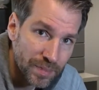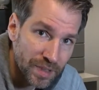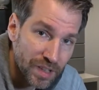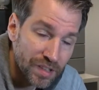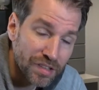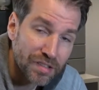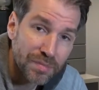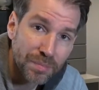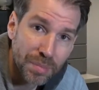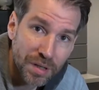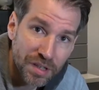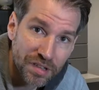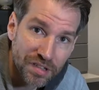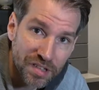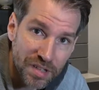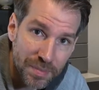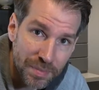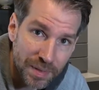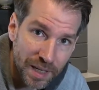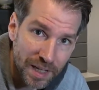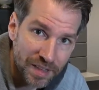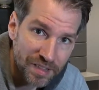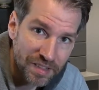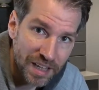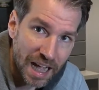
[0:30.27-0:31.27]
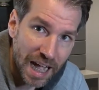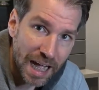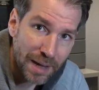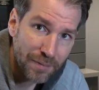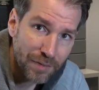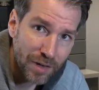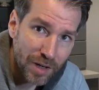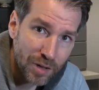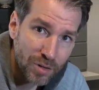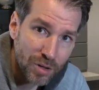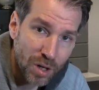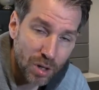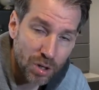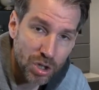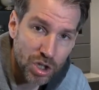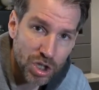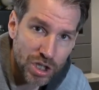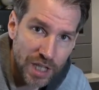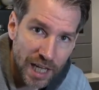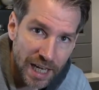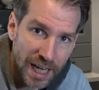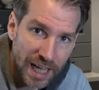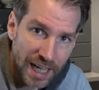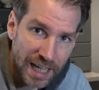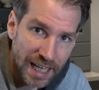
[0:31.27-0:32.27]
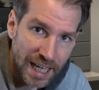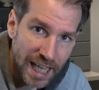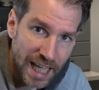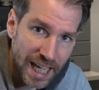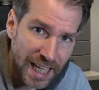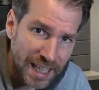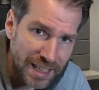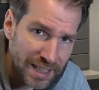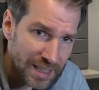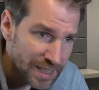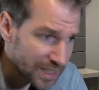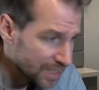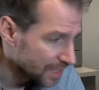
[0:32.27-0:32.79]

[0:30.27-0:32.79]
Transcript: das ist im Prinzip ganz einfach und auch schnell erklärt.